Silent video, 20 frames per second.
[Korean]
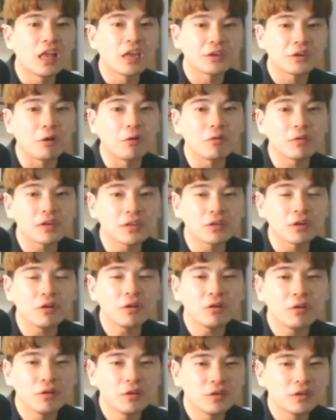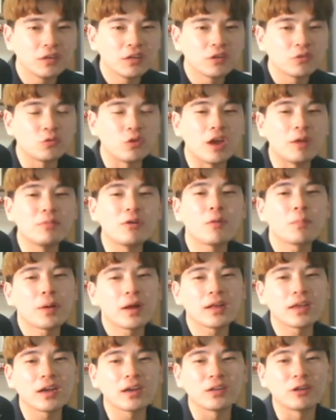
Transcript: 여기서 네 명 팔개가